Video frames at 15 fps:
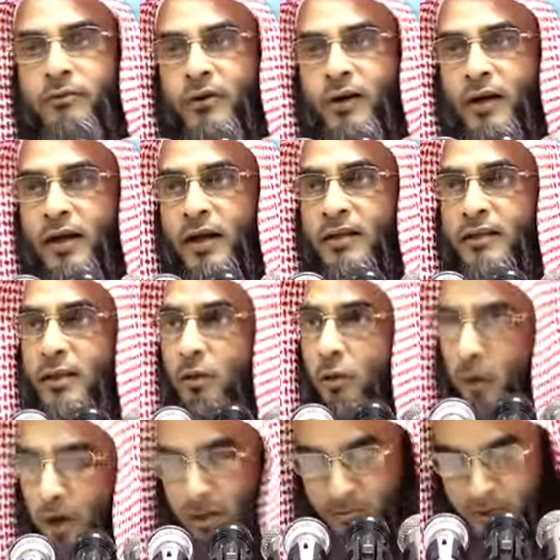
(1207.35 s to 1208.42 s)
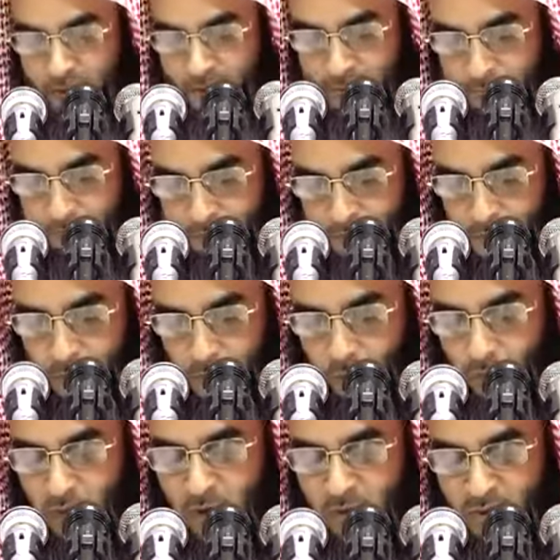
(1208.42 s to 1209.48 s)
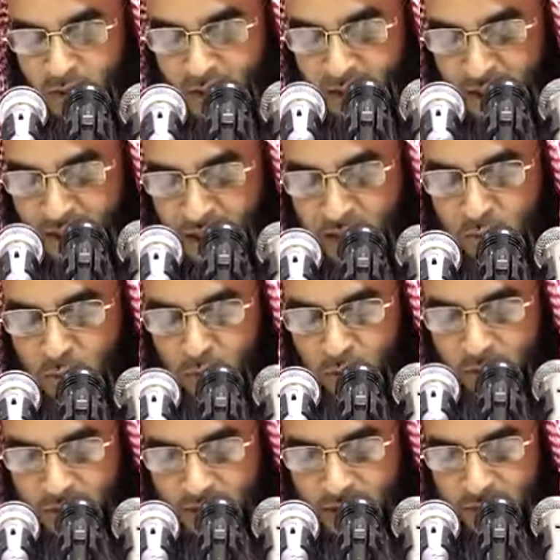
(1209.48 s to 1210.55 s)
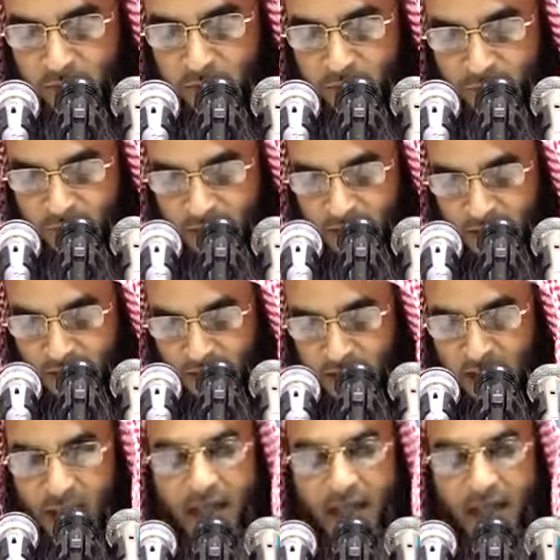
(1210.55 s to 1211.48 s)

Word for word: ফারাইজের ওলামাদের অমিনহা আল মুখতালাফ ফিহা